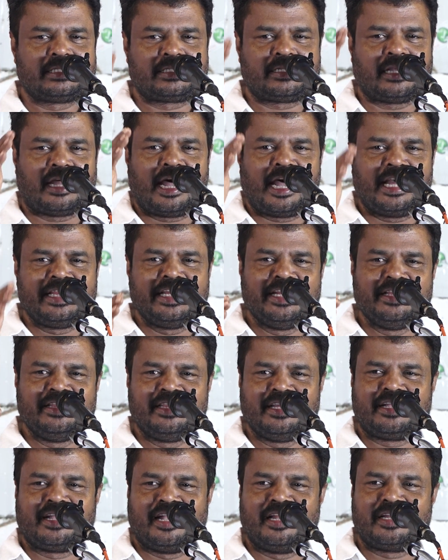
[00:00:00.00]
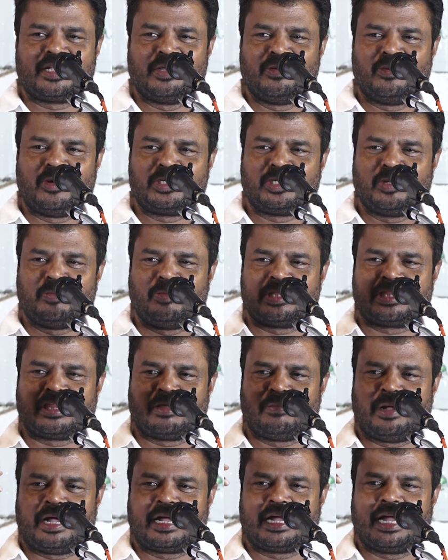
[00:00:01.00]
சாதி இந்துக்களுக்கு
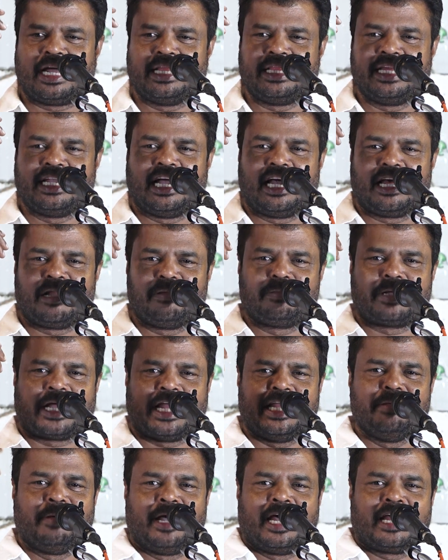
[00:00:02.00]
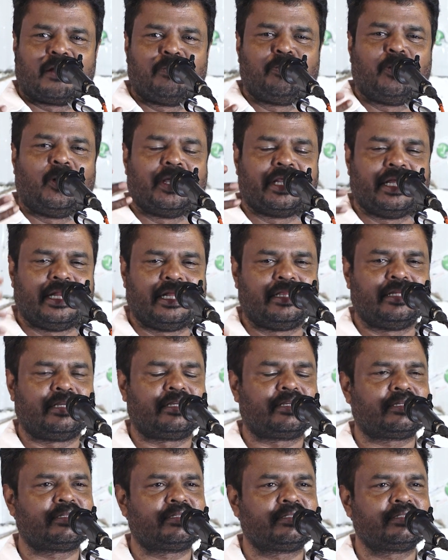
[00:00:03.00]
ஒட்டுமொத்தமாக அதிகாரம் கைமாறப்
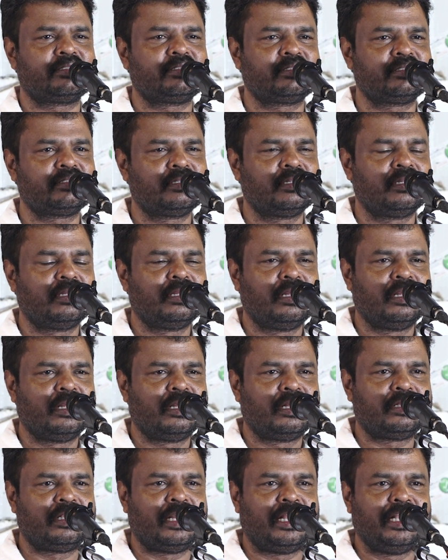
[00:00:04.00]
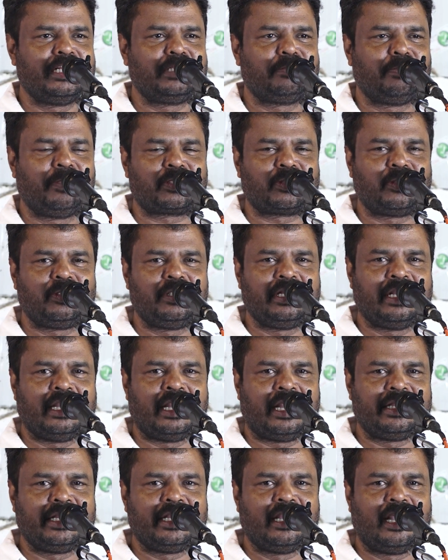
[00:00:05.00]
போகிறது தலித் மக்களுடைய
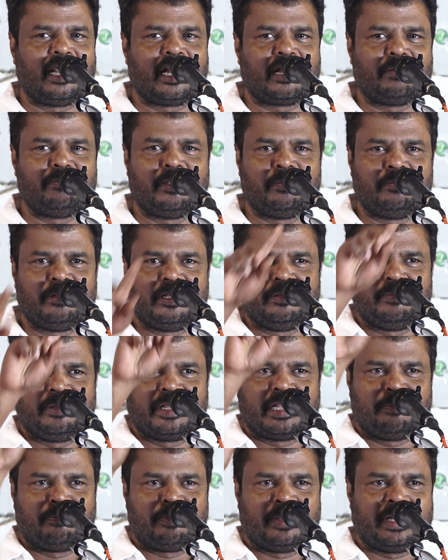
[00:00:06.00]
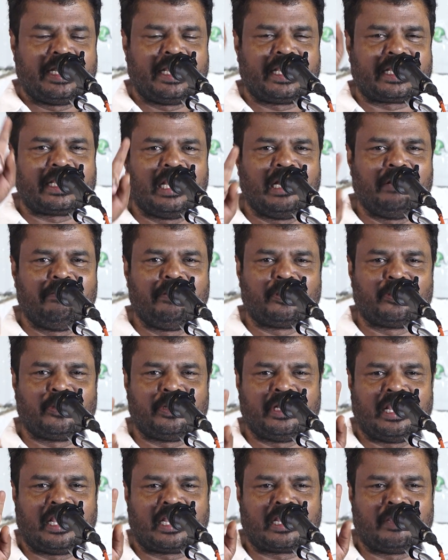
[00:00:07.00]
அதிகாரம் என்பது மிகப்பெரிய
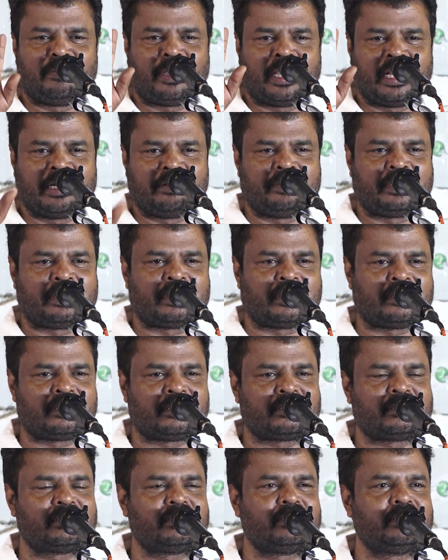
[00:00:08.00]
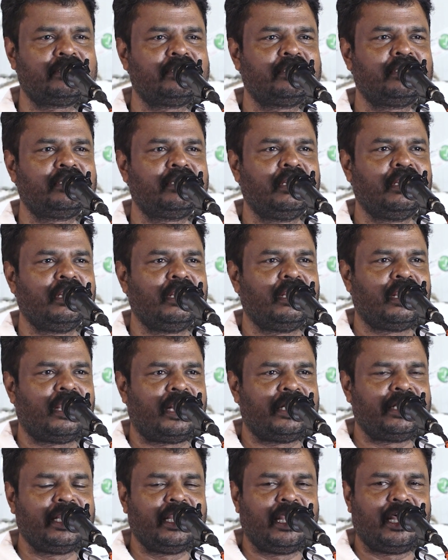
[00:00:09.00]
கேள்விக்குறியாக மாறிவிட்டது
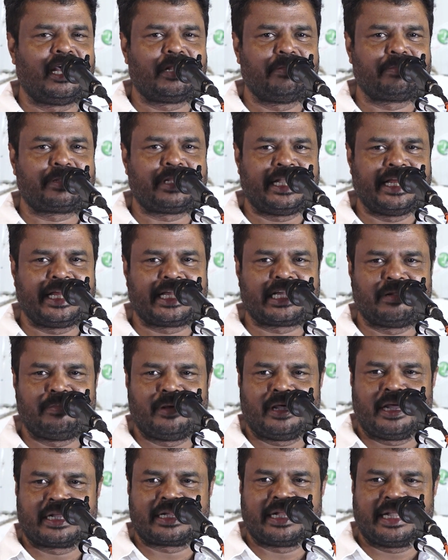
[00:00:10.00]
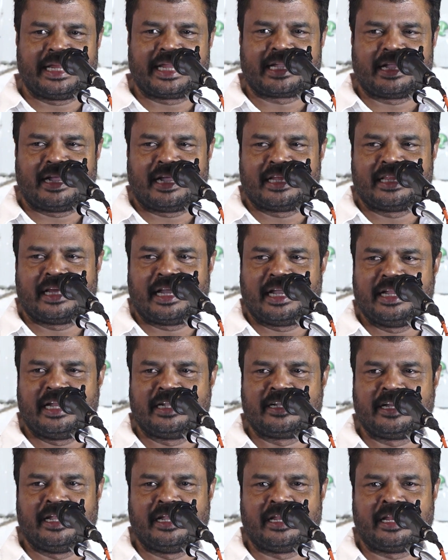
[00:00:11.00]
அதிகாரம் கிடைக்குமா கிடைக்காதா
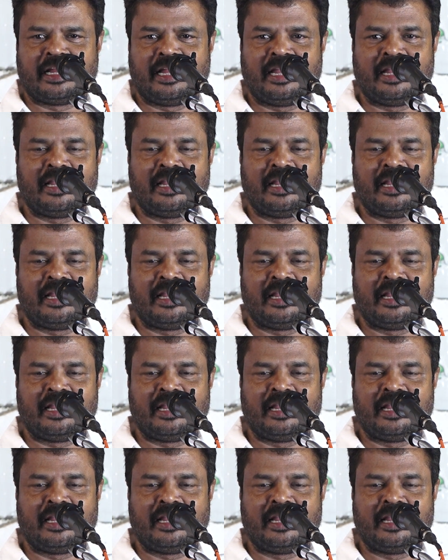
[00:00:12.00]
என்கின்ற